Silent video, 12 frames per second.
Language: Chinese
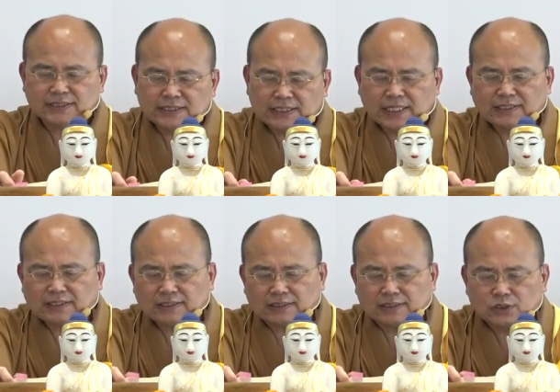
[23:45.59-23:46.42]
仙
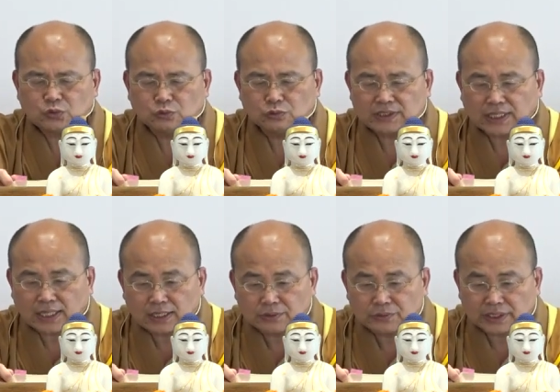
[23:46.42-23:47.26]
女出
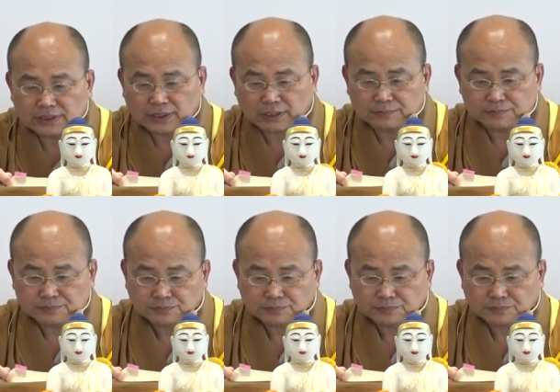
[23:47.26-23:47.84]
家远程。